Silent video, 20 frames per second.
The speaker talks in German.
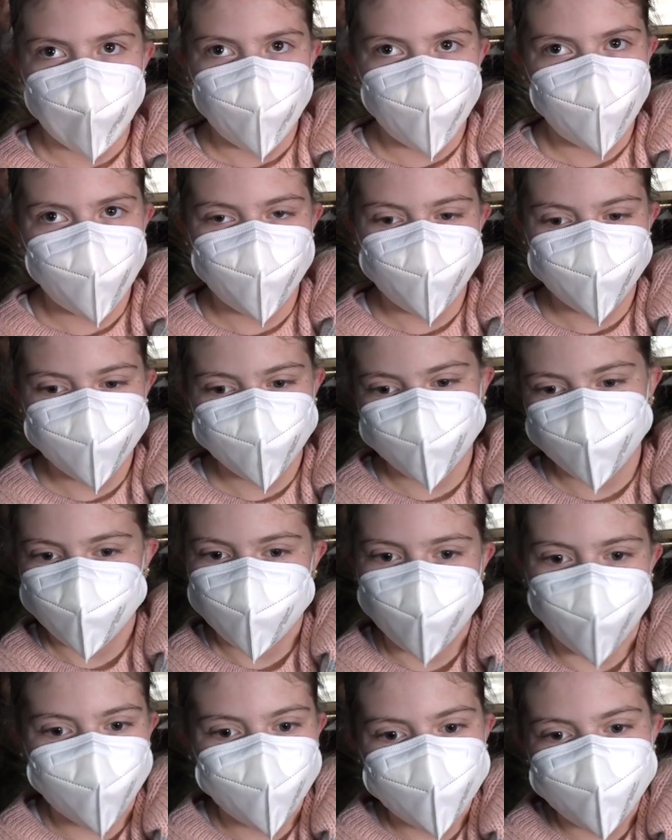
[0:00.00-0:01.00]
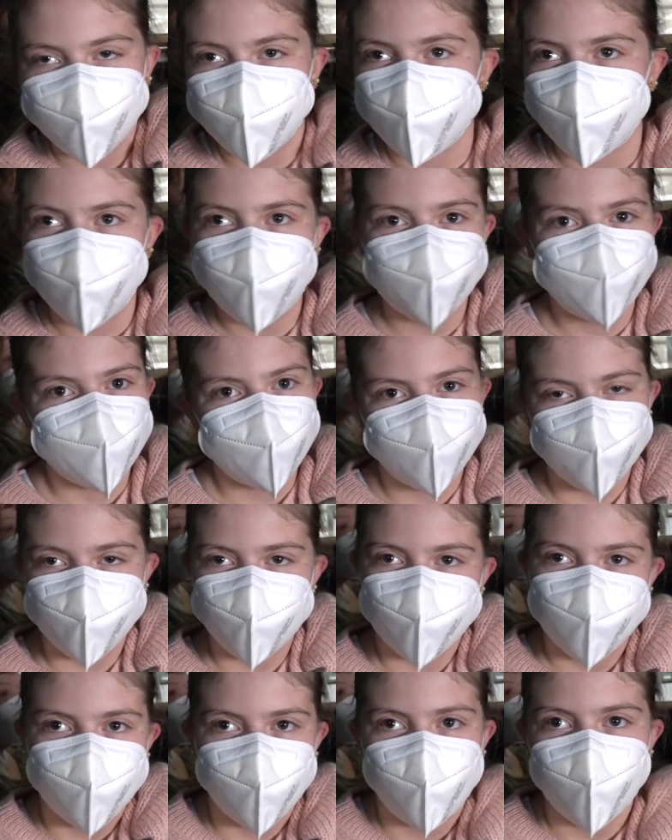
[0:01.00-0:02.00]
Ähm, ganz normal
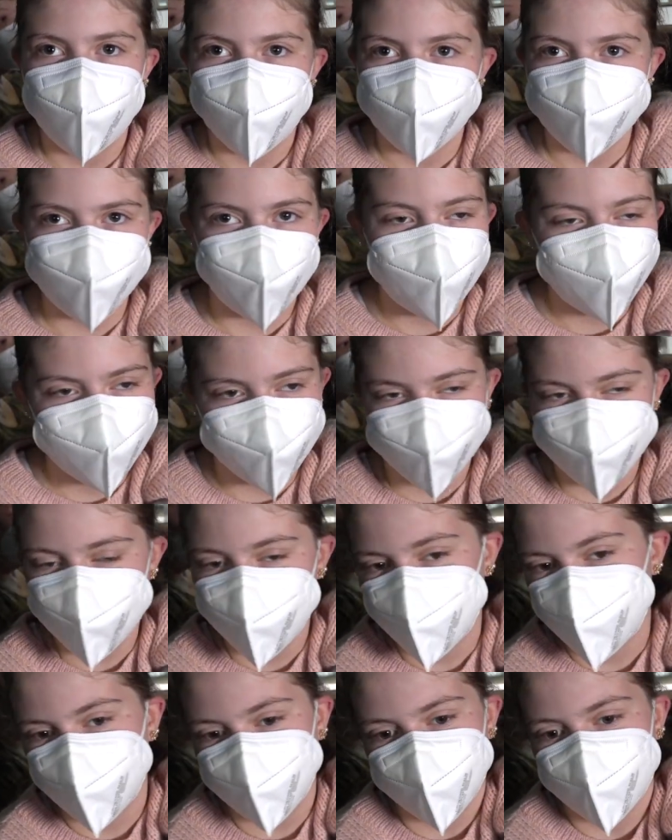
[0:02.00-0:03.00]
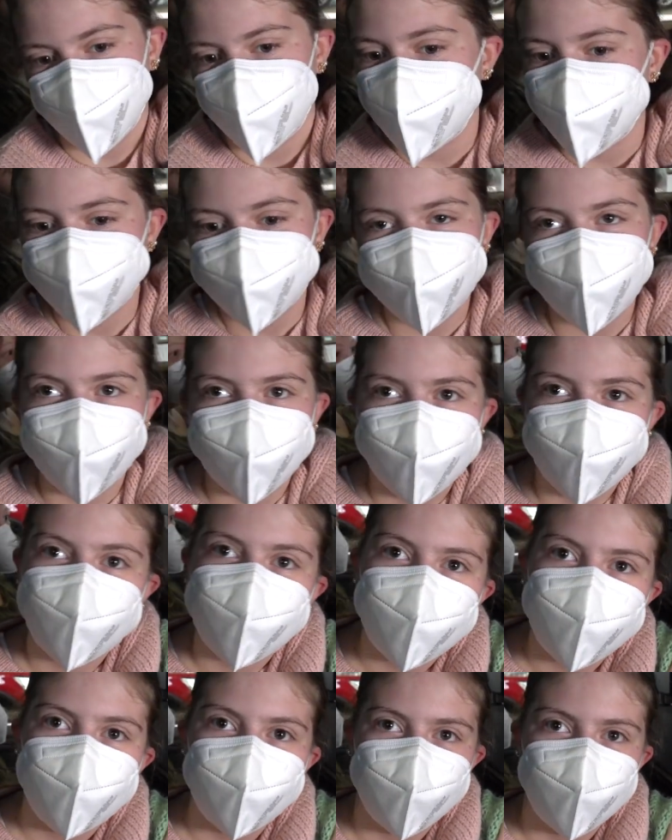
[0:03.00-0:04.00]
wie die anderen Impfungen eigentlich auch.